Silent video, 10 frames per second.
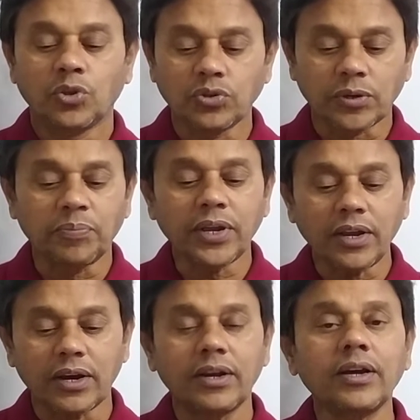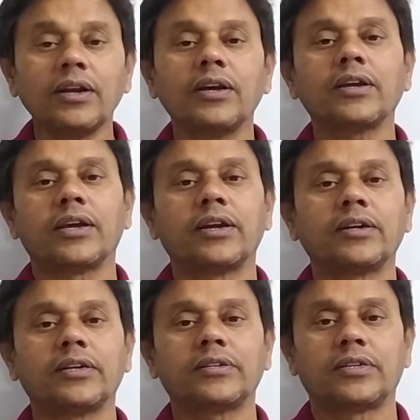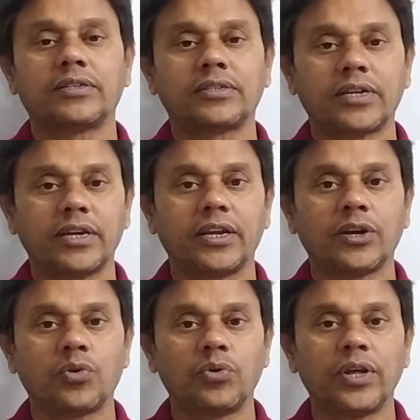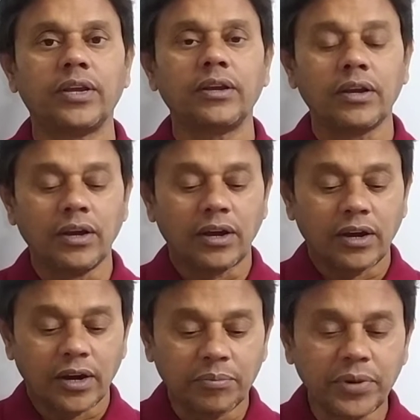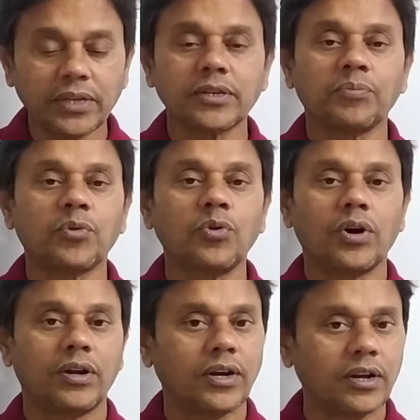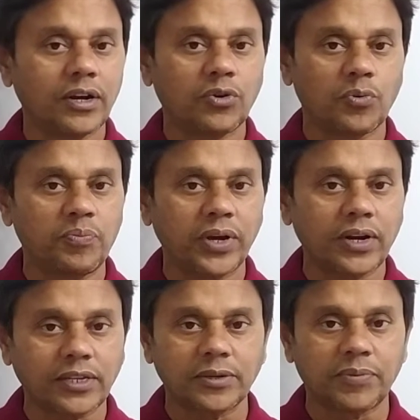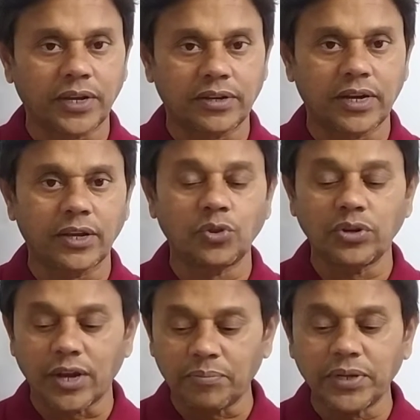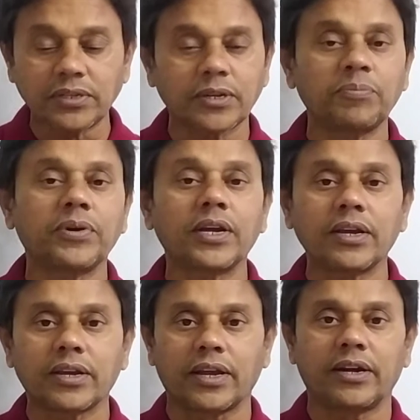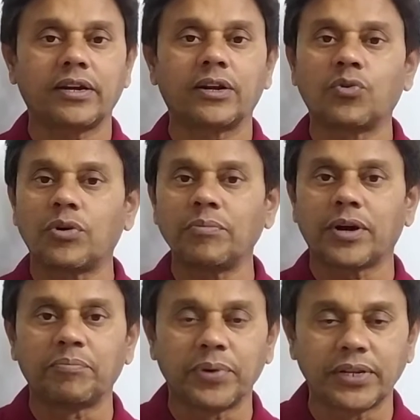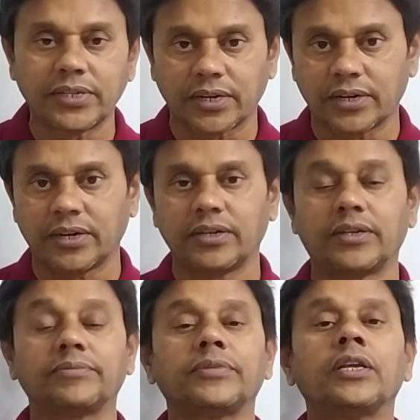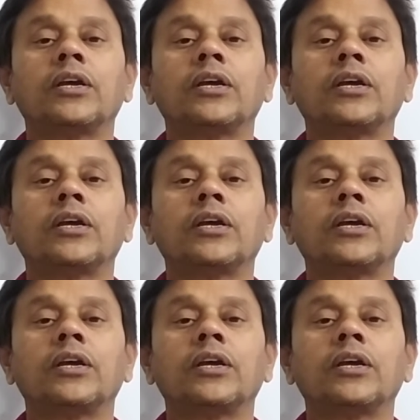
तो सबके अलग अलग कैरेक्टरिस्टिक्स के अकॉर्डिंग हमने सबको अलग अलग ग्रुप में क्लासिफाई किया है तो यहाँ पे सबके कैरेक्टर को हम कंपेरिजन करेंगे